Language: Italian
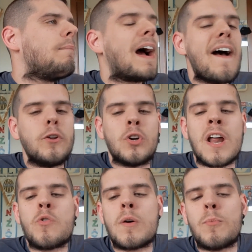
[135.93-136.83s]
magari non
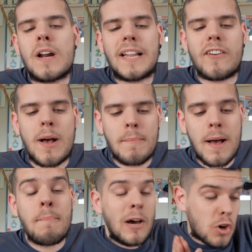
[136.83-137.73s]
hanno una buona
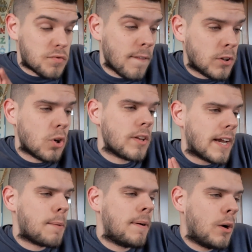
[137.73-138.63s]
trama ma non sfruttano
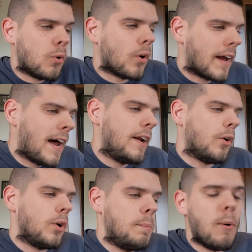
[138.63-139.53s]
neanche bene quello che
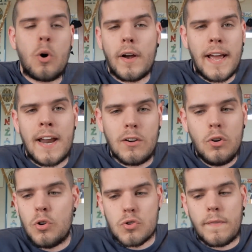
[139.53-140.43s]
hanno il poco che
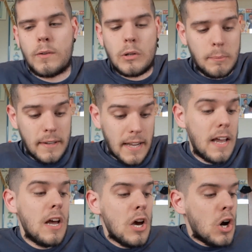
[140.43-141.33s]
hanno non lo sfruttano
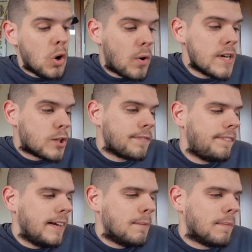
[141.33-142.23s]
bene questo
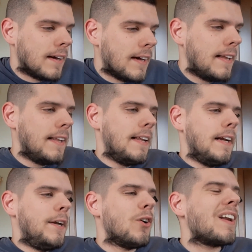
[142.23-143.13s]
film
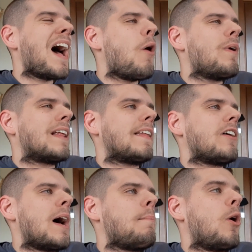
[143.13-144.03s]
non ha una
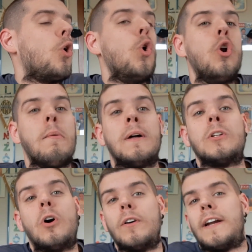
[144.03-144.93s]
trama, oh la
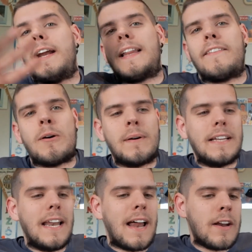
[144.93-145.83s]
madonna, la trama
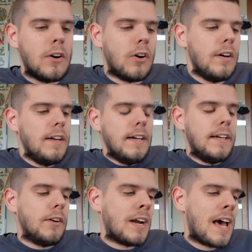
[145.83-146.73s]
dell'anno,
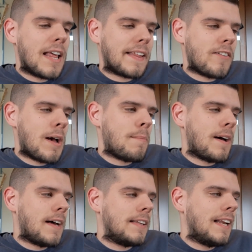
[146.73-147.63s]
non ha la
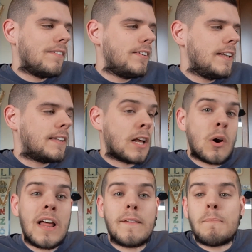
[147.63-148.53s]
trama della vita,
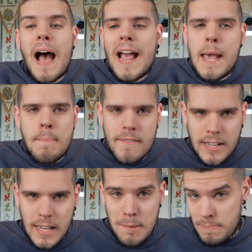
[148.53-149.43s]
ha, ma anche
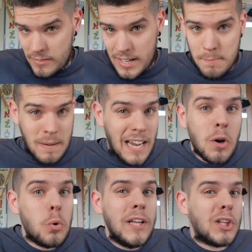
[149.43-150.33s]
perché, perché? Perché è
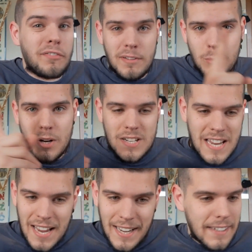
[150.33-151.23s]
il quinto film di una
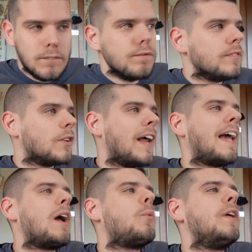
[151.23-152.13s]
saga. Non
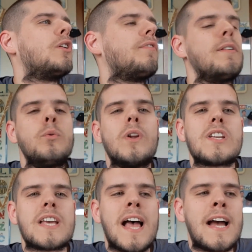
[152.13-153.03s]
è che è il quinto film di
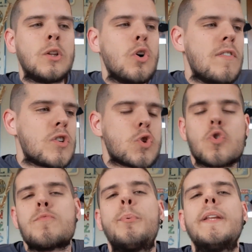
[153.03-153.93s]
una saga dove ci
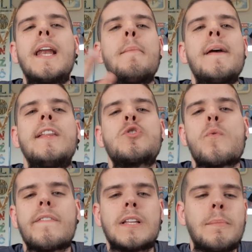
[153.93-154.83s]
sono sbudellamenti,
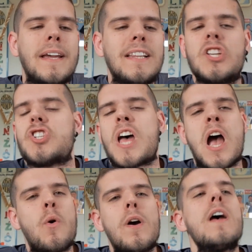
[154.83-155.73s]
squartamenti,
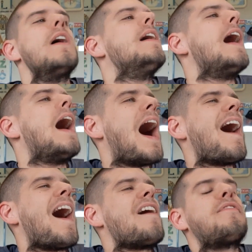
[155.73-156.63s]
sangue
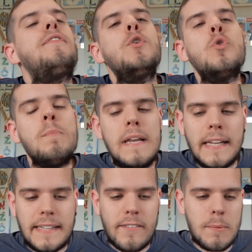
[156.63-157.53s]
a, a fiumi
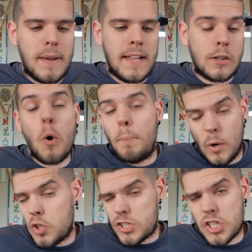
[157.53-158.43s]
letteralmente, o
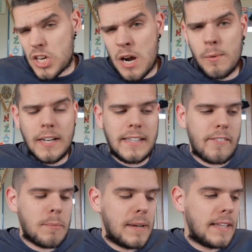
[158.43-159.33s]
pioggia di sangue
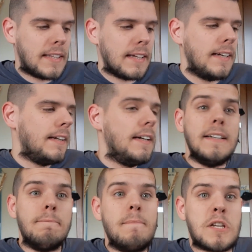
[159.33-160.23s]
letteralmente.
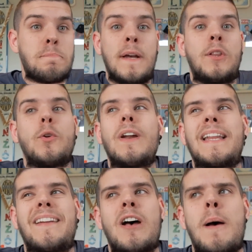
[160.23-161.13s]
Mi aspetto
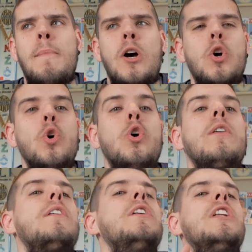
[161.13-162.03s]
la trama,
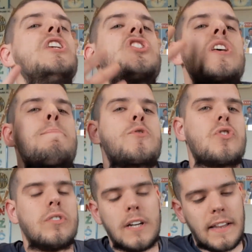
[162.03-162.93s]
eh,
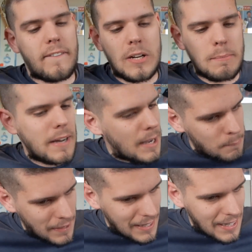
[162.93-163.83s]
l'Inception, la trama
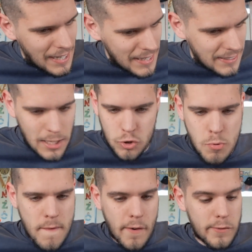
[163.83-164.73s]
mega galattica
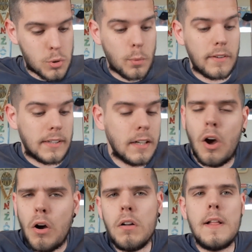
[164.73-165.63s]
super costruita.
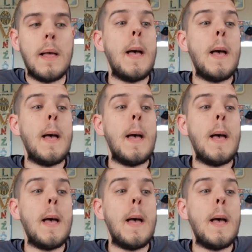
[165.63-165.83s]
No,